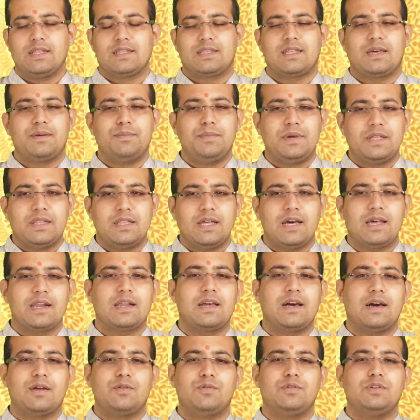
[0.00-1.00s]
তার মেধার
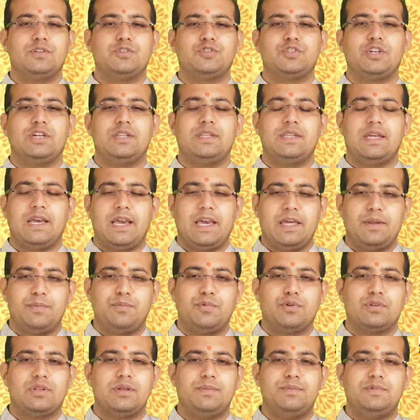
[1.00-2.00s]
কারণে সে ন্যায়ের
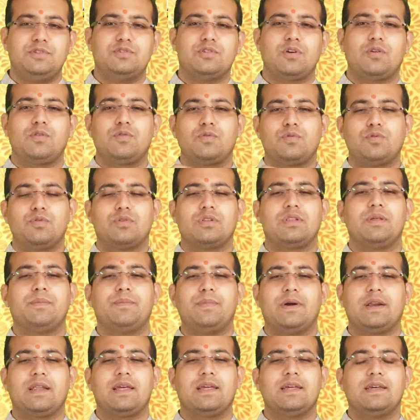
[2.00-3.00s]
পথে বিচরণ করতে
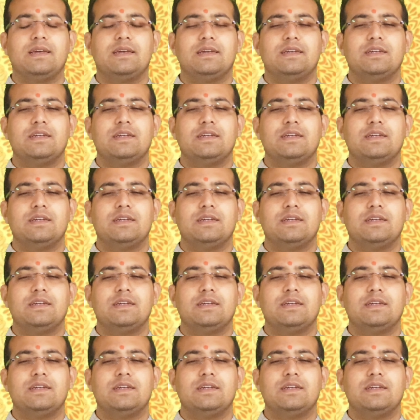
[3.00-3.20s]
পারে